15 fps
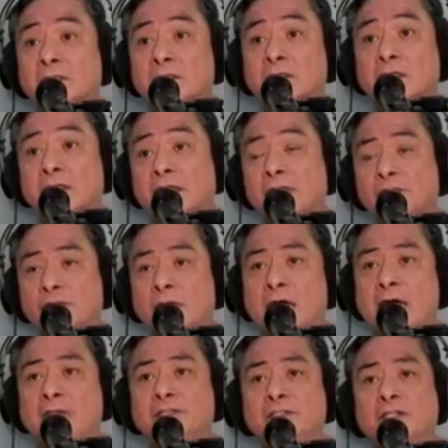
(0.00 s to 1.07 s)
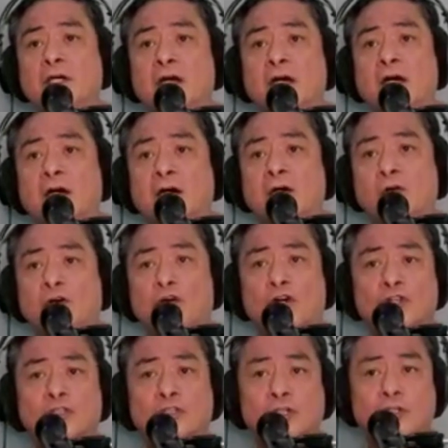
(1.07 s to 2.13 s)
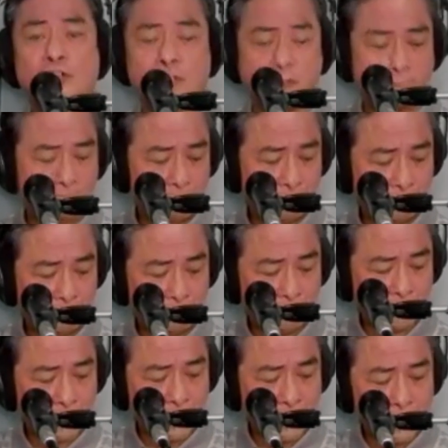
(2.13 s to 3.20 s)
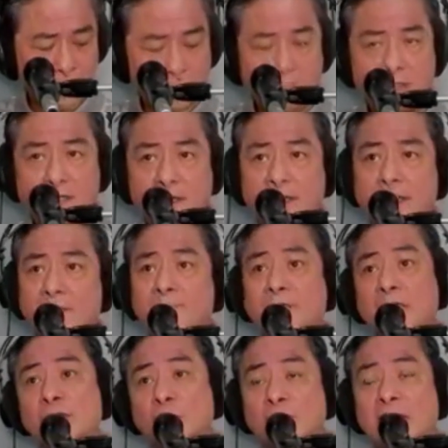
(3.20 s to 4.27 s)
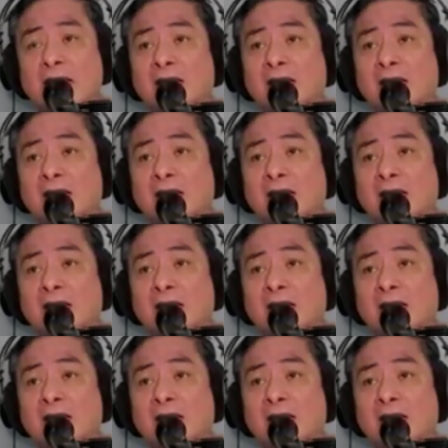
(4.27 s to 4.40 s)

Ito anya ang author ng panukalang